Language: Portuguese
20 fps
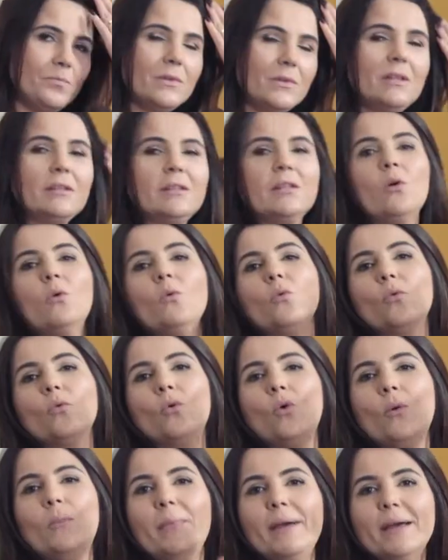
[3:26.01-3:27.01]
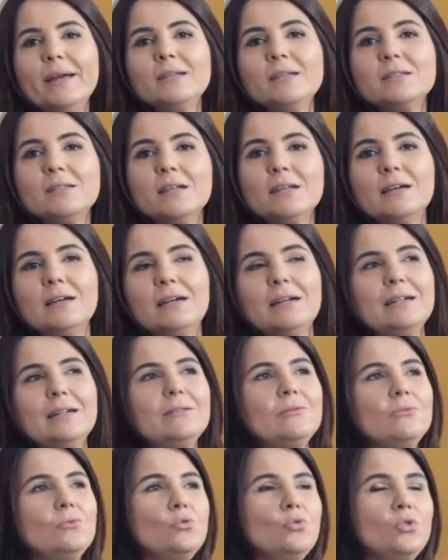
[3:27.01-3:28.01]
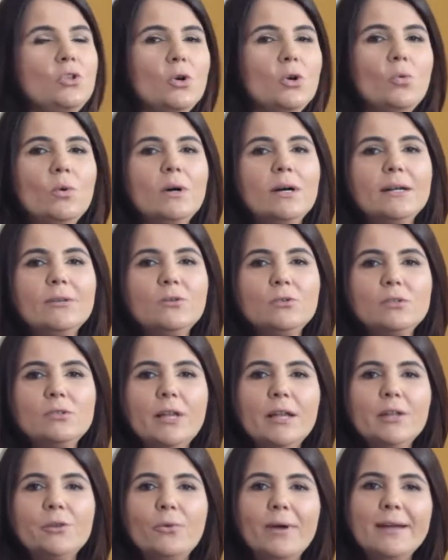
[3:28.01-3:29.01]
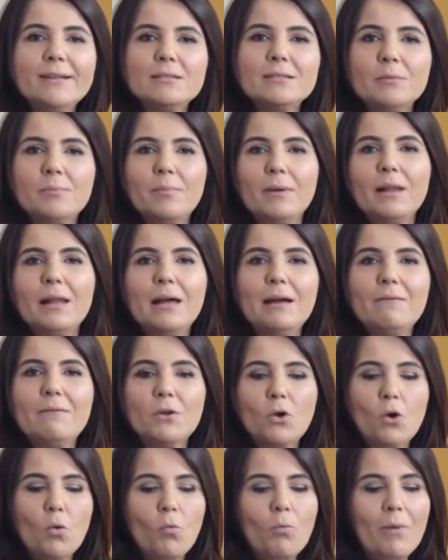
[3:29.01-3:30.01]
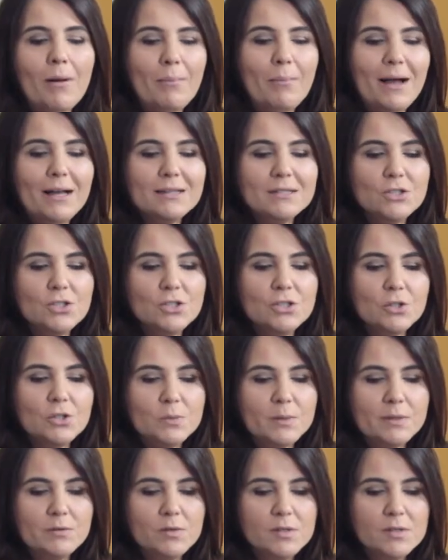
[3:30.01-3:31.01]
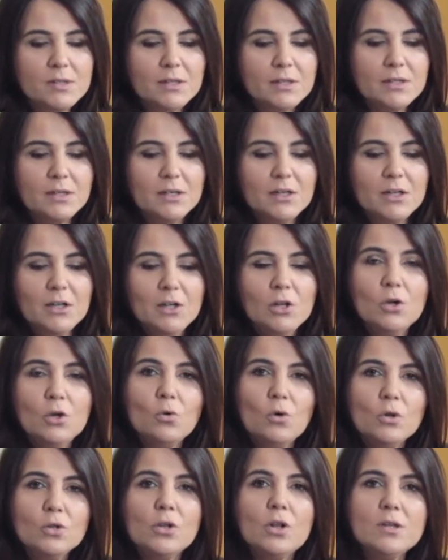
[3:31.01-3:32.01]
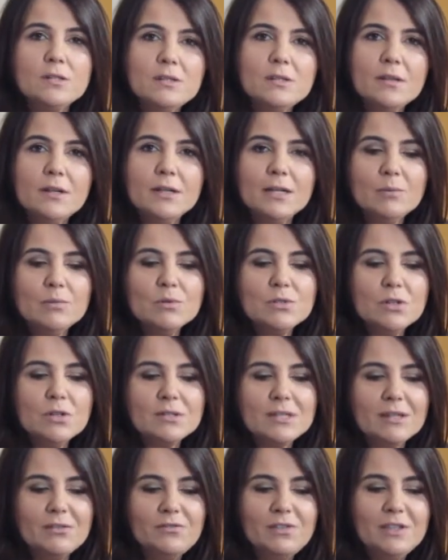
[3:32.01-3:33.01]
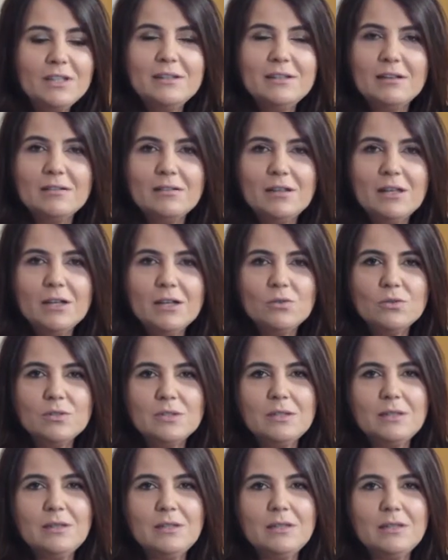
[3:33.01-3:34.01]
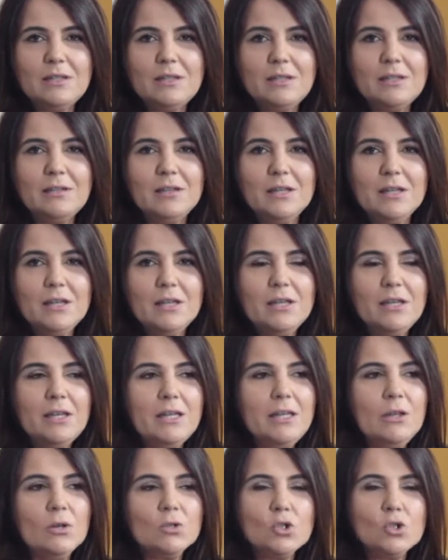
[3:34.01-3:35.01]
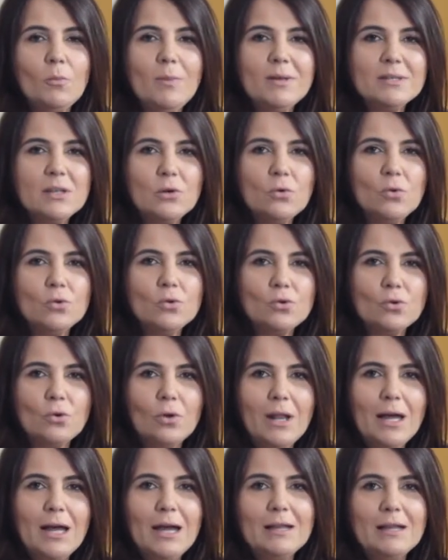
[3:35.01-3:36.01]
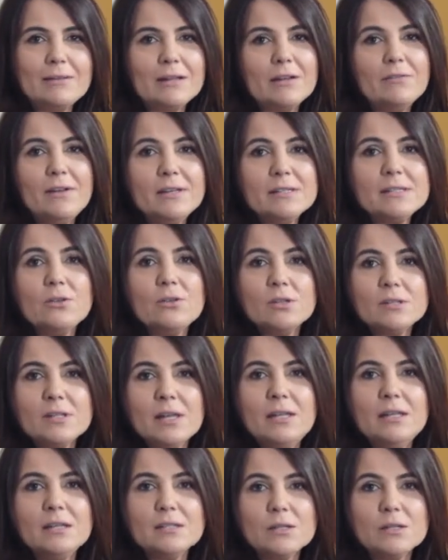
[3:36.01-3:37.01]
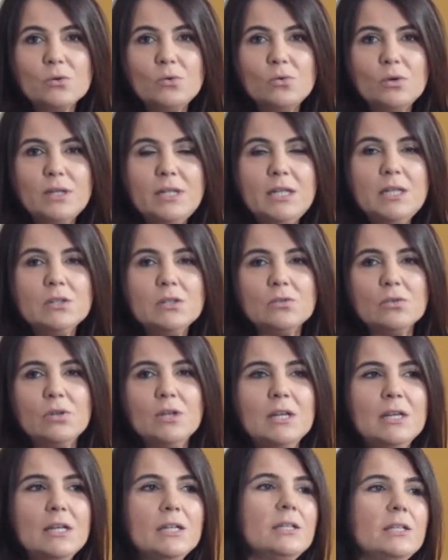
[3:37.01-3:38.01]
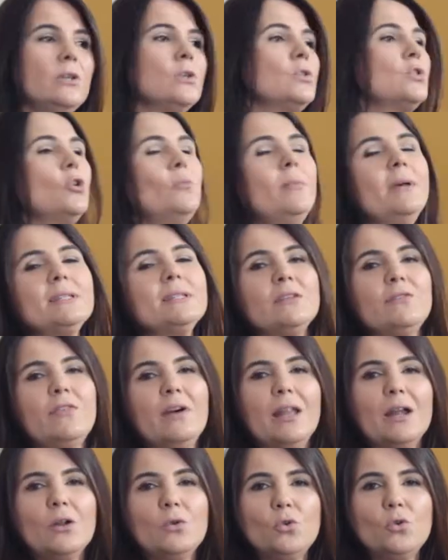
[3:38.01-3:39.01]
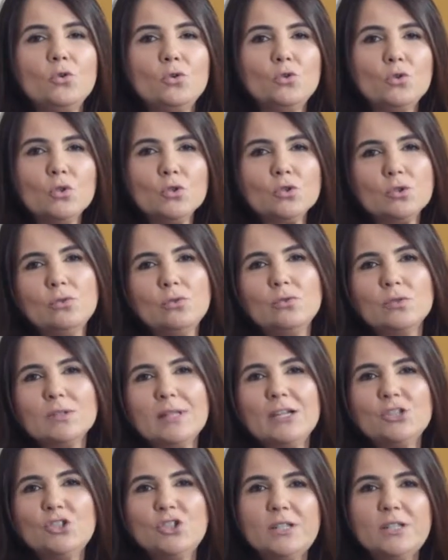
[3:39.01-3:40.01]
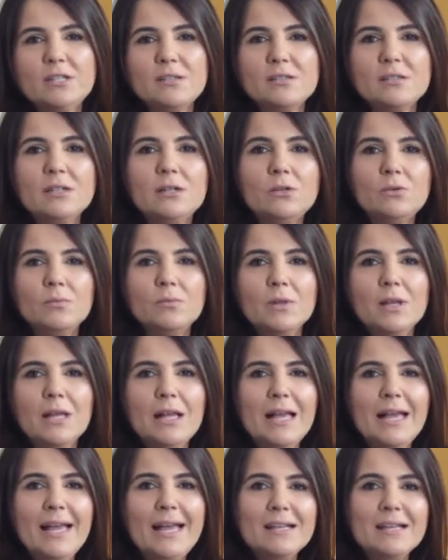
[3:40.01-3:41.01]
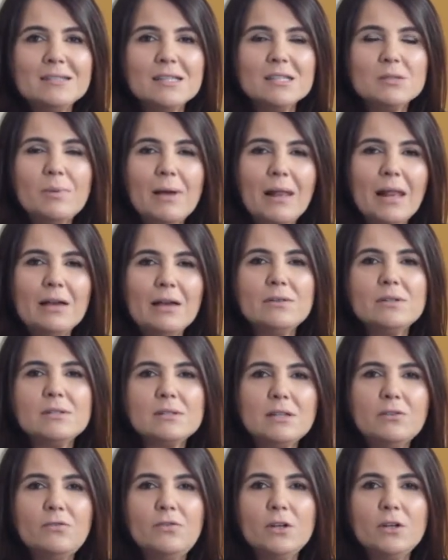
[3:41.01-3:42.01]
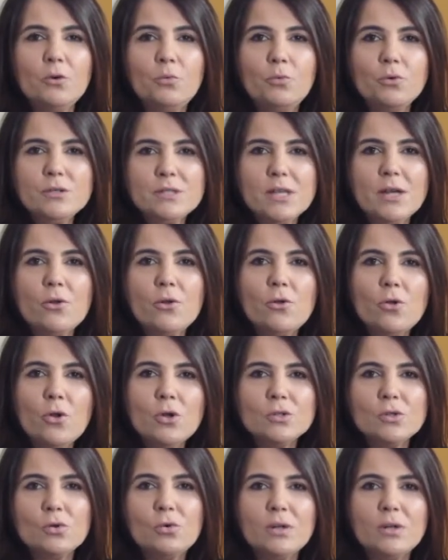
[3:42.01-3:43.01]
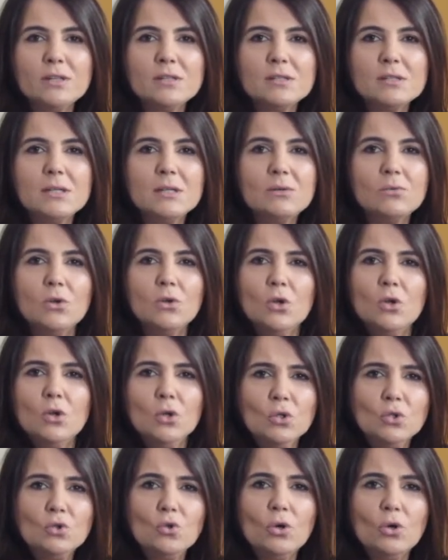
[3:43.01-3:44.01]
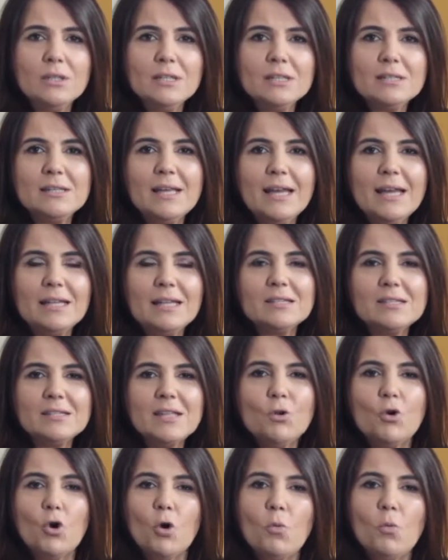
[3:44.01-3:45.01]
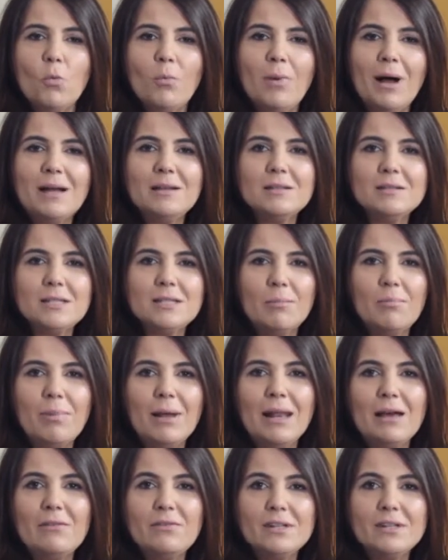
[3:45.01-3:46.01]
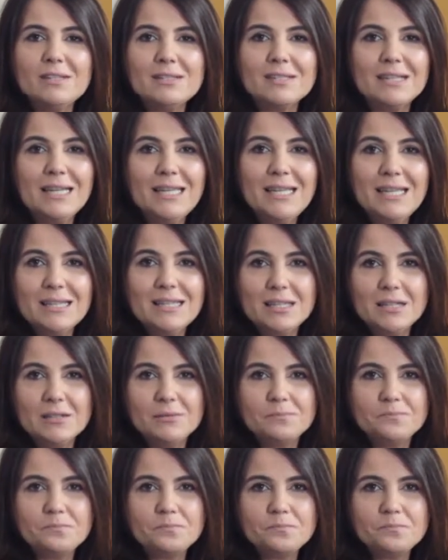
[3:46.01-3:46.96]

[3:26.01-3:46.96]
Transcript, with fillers: Então, começa o teu ano tendo esta palavra como uma base de Deus para você. Quando nós entregamos nossa vida a Deus e, e, e, Deus começa a controlar através da nossa aliança com Cristo, Deus começa a falar conosco, nos dá direção, essas palavras que ficam pulsando no nosso coração, todas elas têm como base a palavra escrita,